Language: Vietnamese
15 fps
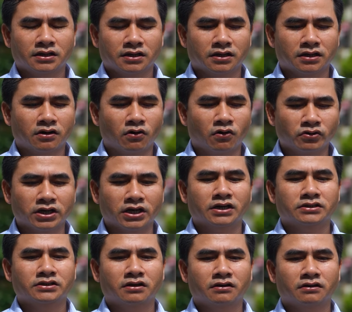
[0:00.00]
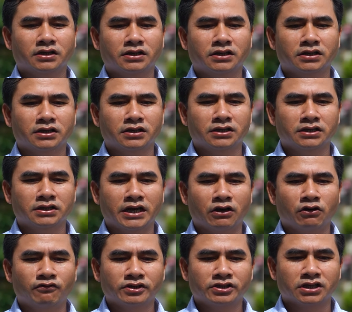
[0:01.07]
ờ, hỗ trợ cho cái người
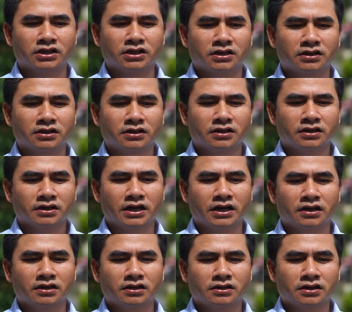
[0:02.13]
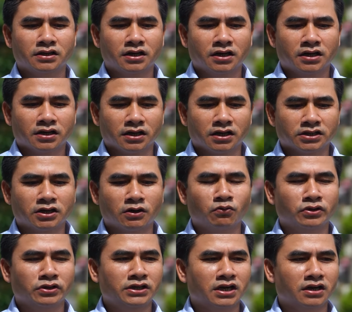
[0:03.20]
nghèo Phước Sơn để đời sống
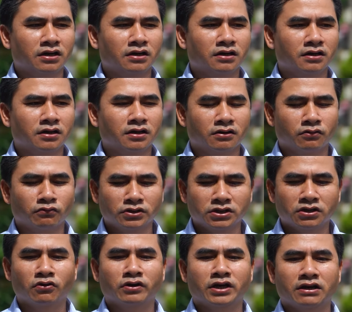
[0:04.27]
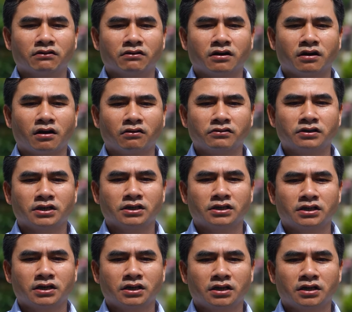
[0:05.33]
của nhân dân cũng như hộ nghèo có được
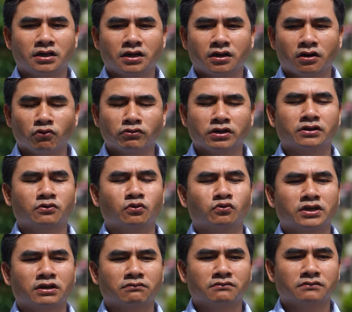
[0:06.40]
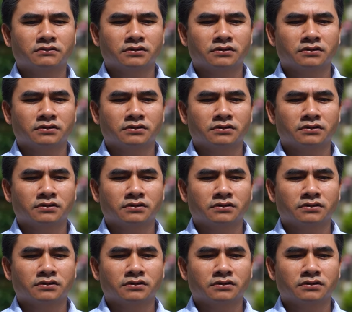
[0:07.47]
cái ổn định cuộc sống.